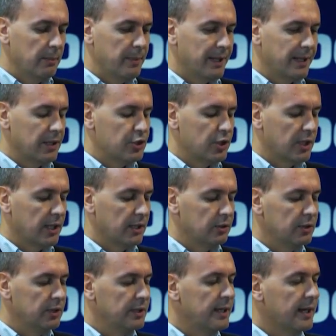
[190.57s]
perché ha cercato
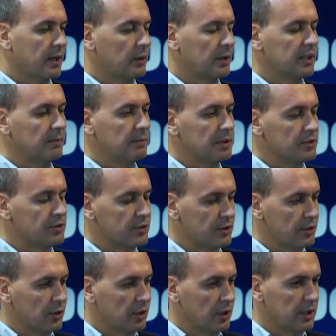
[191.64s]
di dare una
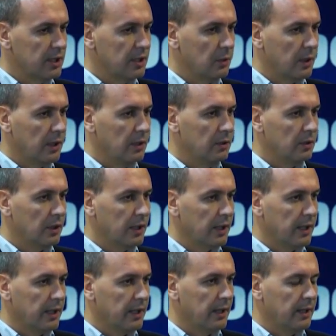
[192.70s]
dimensione di quello che
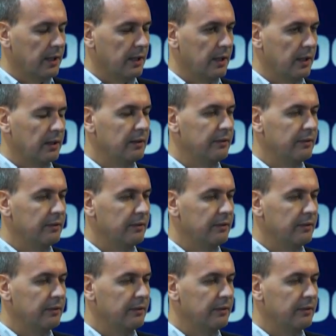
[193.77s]
è uh,